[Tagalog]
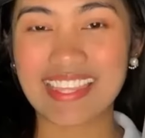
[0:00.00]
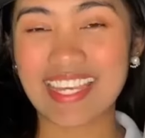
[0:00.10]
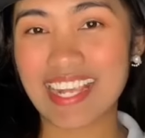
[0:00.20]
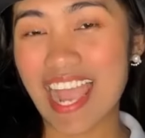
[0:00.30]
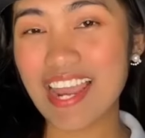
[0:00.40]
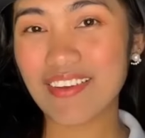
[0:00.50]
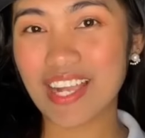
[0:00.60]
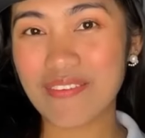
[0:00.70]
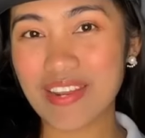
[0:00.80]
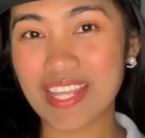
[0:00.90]
Nag-aalok
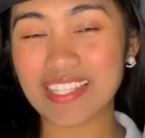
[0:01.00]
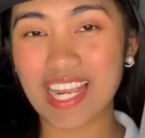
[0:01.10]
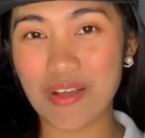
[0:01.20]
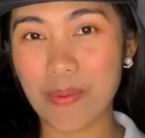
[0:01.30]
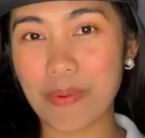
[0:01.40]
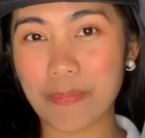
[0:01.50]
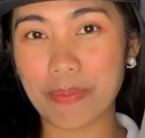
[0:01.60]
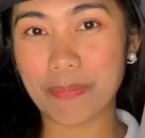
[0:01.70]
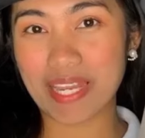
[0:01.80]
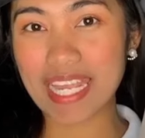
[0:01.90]
kami ng dalawang
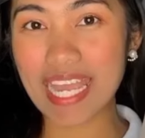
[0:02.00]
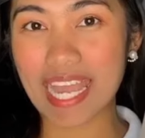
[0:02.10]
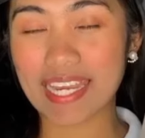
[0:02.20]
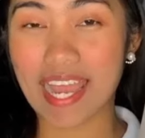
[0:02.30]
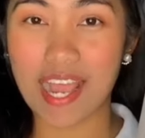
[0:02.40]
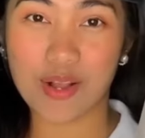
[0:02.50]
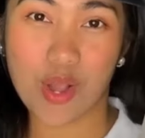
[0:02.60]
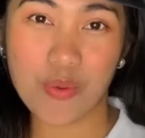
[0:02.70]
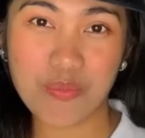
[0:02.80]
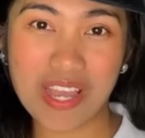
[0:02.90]
pagpipilian, ang
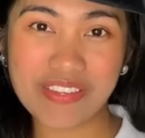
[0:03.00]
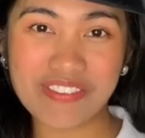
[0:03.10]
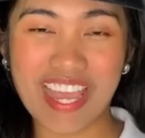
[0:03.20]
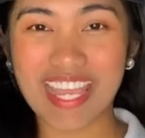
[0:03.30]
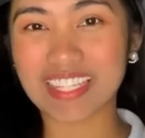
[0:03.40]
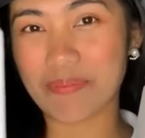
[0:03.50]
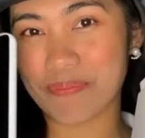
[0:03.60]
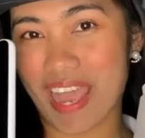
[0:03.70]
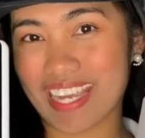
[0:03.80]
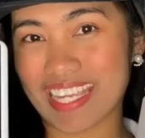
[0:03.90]
home wifi at ang
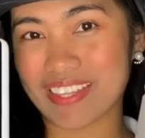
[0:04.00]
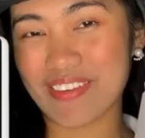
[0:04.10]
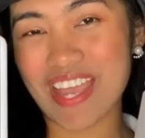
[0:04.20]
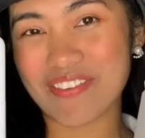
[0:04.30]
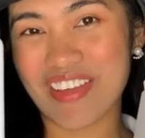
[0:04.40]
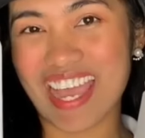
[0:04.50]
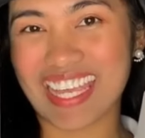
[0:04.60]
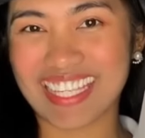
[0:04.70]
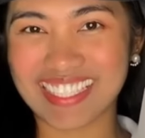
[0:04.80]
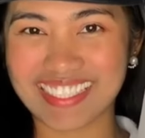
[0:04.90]
pocket wifi.